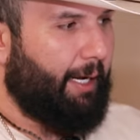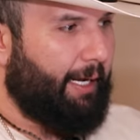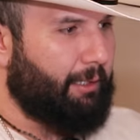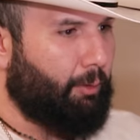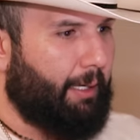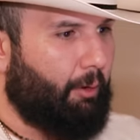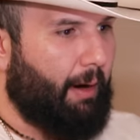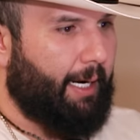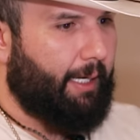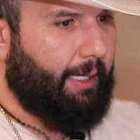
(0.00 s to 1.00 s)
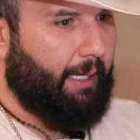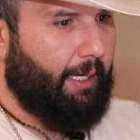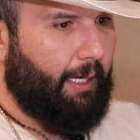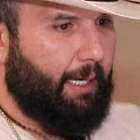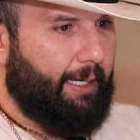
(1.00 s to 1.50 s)
en su lenguaje que
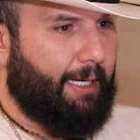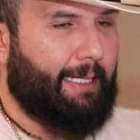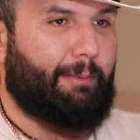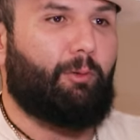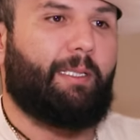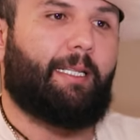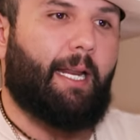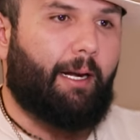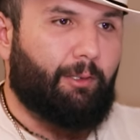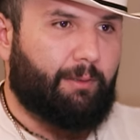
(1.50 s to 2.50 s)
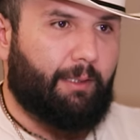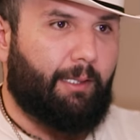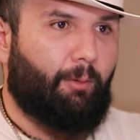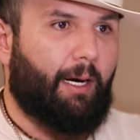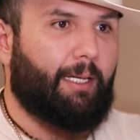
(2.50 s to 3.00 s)
que quisimos mezclar los tres
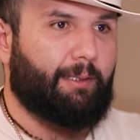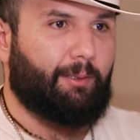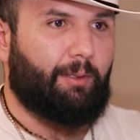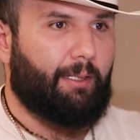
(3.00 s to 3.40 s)
lenguajes, ¿no?